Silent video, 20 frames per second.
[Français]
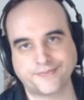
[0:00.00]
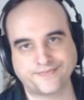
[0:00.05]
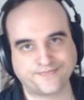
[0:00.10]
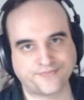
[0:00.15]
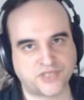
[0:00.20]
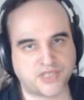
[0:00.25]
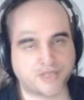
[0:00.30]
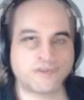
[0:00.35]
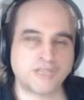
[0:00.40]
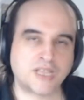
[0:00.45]

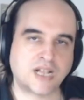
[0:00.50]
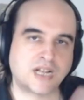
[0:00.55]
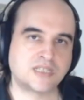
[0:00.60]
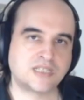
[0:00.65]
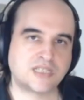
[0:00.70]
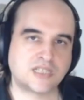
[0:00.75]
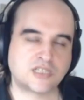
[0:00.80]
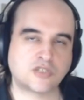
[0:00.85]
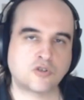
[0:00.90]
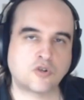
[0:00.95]
Encore une fois, dans le
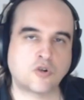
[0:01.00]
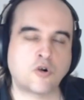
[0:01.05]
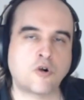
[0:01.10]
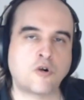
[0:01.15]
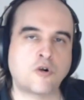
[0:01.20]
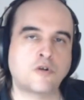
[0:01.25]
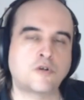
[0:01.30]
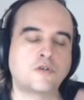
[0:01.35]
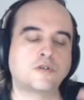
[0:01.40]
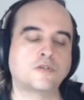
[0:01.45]

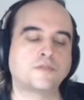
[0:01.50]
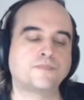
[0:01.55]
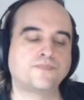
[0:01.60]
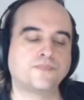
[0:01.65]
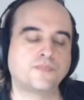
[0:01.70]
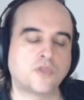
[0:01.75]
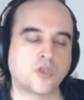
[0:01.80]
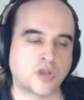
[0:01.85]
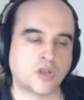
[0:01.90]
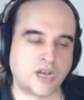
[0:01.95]
discours
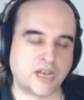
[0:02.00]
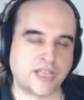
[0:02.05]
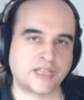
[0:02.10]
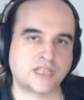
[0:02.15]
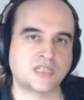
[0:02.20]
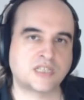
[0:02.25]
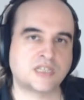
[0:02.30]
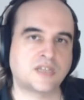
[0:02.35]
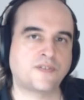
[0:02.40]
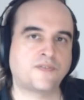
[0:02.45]

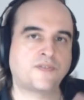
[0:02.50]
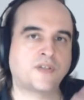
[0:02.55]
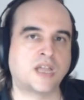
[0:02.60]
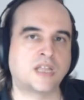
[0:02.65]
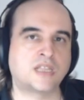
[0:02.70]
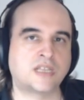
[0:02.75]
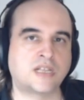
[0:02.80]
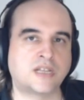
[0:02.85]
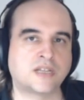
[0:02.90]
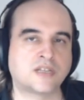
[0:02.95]
collectif
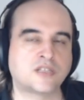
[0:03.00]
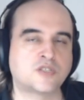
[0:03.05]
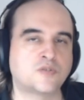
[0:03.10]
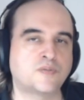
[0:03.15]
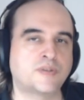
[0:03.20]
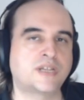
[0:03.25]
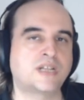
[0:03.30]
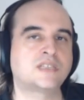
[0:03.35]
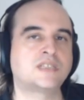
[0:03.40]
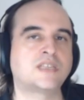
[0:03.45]

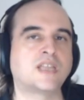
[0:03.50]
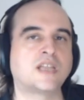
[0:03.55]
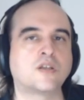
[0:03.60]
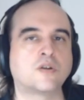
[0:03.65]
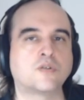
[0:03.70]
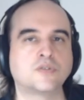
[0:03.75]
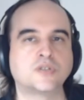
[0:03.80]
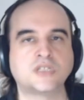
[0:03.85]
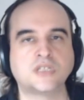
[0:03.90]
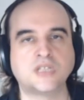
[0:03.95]
intellectuel, c'était
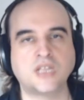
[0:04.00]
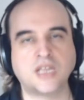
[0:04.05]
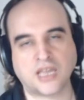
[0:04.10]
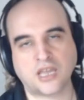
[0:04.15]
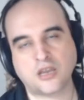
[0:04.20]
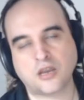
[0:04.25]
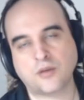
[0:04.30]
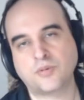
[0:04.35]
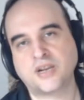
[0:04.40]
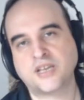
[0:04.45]

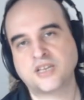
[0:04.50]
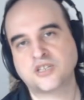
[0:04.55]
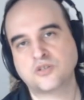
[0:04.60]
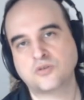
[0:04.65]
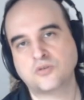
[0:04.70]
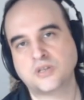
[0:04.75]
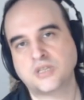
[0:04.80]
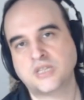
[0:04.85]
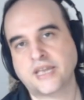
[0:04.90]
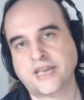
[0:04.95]
considéré comme de la
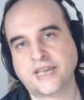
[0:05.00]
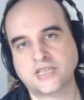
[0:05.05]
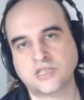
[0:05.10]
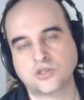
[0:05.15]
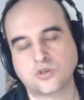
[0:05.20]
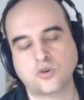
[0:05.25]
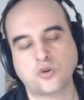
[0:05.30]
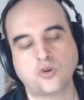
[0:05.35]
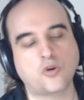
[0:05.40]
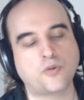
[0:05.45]

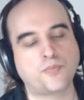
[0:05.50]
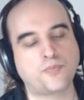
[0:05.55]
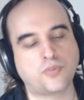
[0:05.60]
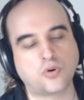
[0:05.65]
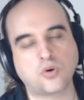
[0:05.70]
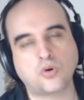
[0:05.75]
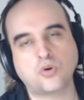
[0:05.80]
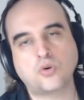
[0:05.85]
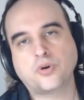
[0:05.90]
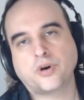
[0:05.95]
sous-littérature
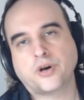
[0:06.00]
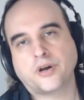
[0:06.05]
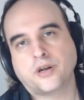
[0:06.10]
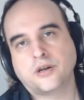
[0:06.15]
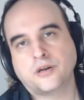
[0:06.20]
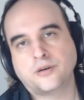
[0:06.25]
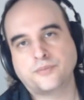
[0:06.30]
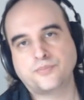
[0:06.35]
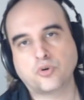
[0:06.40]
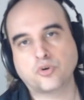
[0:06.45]
pour,
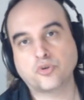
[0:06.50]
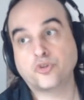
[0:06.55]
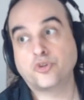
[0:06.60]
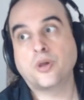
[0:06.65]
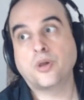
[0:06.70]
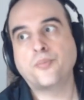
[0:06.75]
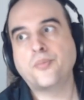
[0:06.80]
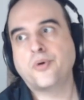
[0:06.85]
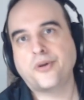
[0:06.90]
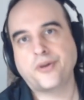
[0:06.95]
euh, pour
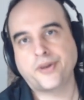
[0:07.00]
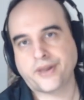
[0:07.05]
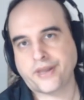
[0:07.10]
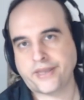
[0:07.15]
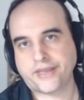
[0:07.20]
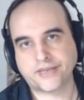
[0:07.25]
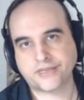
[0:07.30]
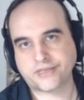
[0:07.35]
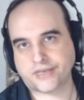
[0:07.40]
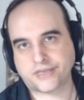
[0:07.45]
demeurer
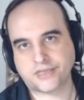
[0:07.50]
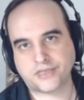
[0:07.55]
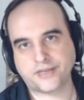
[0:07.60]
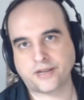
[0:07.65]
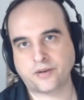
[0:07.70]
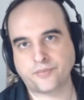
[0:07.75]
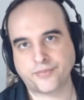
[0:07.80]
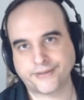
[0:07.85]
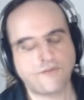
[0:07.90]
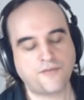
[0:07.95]

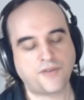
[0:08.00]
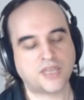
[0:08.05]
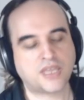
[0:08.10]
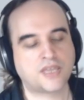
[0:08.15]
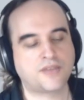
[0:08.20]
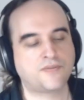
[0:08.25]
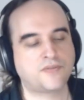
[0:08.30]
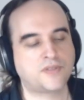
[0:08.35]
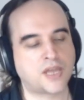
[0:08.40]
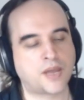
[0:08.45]
essentiellement. Fait
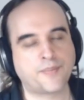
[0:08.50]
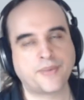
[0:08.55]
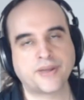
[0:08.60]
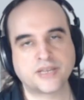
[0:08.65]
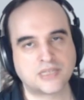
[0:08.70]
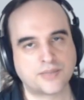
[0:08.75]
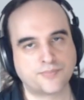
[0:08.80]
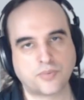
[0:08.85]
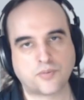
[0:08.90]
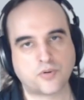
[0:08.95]
qu'évidemment,
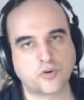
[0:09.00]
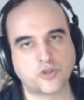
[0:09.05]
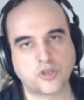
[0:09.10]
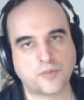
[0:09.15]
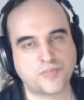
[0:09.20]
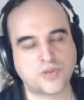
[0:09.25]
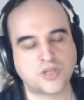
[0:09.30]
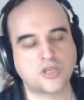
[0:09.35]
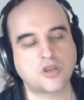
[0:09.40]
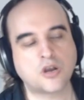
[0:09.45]
c'est pas mon
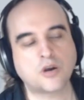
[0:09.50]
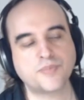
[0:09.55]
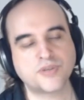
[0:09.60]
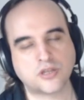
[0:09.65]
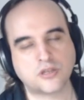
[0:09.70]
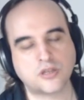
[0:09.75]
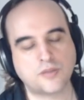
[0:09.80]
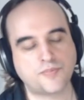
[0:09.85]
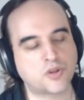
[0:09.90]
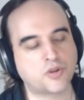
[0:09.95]
opinion, mais
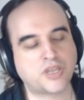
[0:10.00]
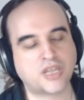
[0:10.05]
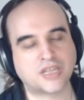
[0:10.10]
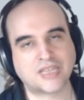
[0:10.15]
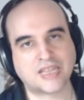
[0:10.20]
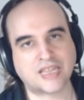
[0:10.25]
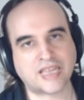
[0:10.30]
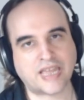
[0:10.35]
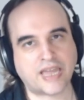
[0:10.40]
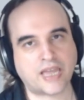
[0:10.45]
c'est une opinion qui
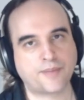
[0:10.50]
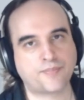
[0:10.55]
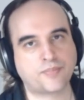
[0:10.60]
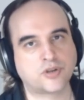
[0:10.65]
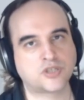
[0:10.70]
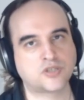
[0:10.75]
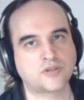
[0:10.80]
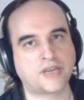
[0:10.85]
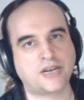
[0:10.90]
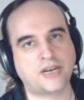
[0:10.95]
était très
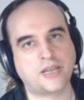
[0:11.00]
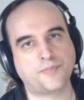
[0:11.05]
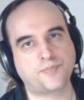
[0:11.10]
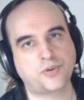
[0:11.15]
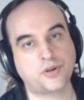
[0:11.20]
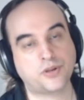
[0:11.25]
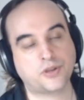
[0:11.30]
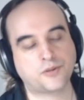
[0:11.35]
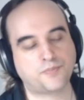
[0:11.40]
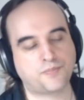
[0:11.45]
répandue à
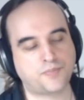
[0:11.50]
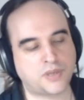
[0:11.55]
l'époque.